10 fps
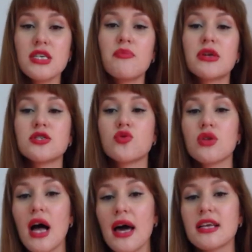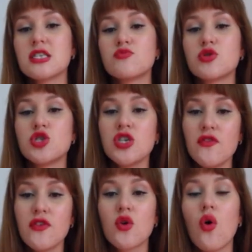in particolare, in
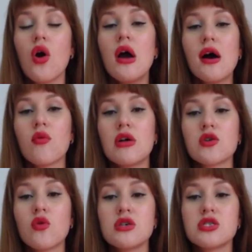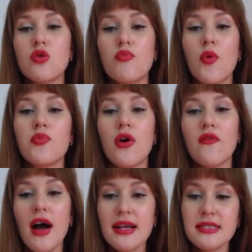specifico, qualcosa un po' po' più
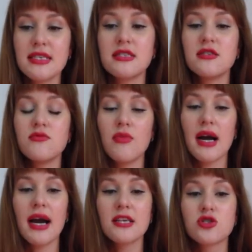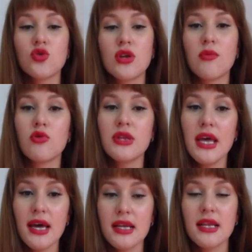avanti, di magari storia
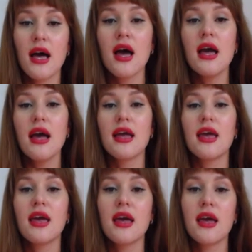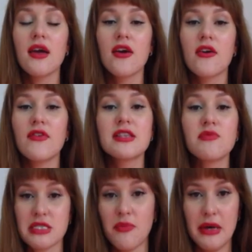moderna e
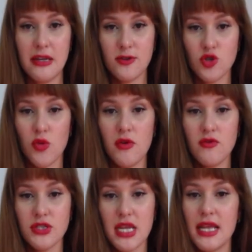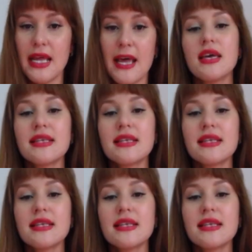fatemi sapere insomma le vostre idee. Il